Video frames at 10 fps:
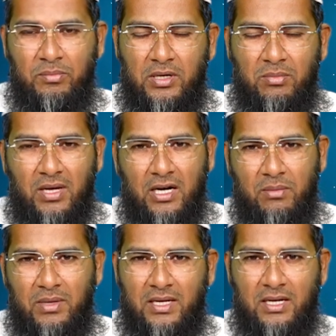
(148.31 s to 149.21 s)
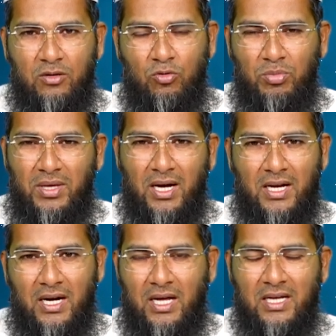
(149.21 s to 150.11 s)
பெரும்பாலான மக்கள்
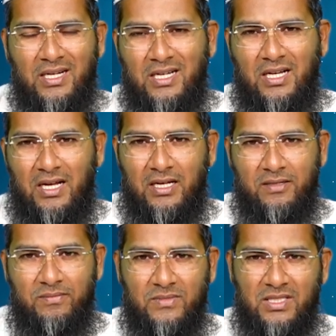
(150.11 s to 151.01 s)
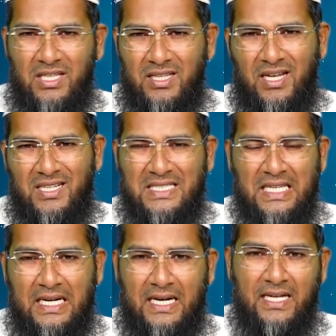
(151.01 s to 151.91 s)
உண்மையாளர்களாக இருக்கிறாங்க இருந்தாலும்
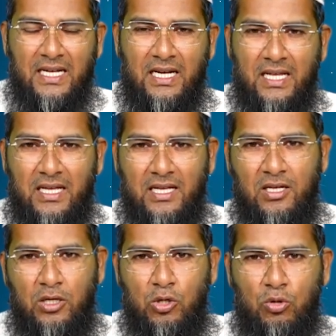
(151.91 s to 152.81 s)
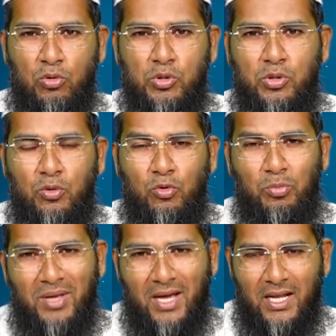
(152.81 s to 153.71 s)
சில இடங்களில் கொஞ்சம்
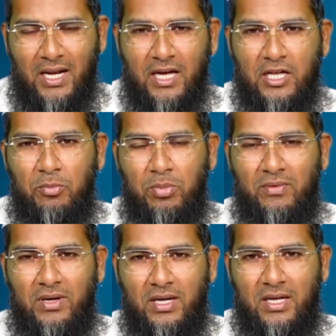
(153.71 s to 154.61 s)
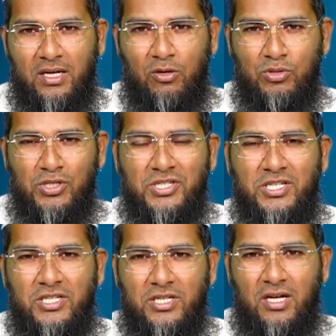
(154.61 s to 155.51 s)
உண்மையாளராக இருப்பவங்க கொஞ்சம்
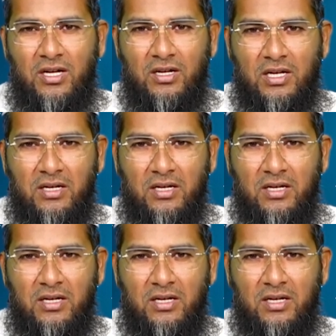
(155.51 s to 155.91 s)
ஸ்ட்ரிக்டாக